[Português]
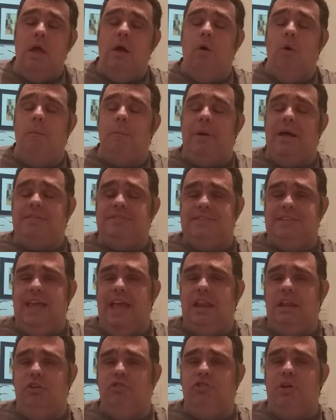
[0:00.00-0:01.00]
uma
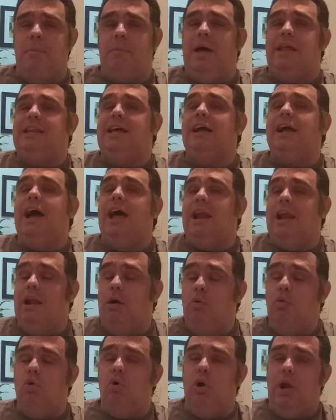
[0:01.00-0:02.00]
série chamada
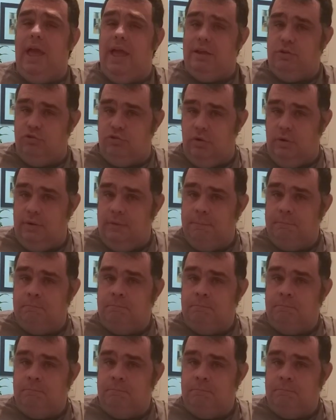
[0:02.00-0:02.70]
Carlão Collection,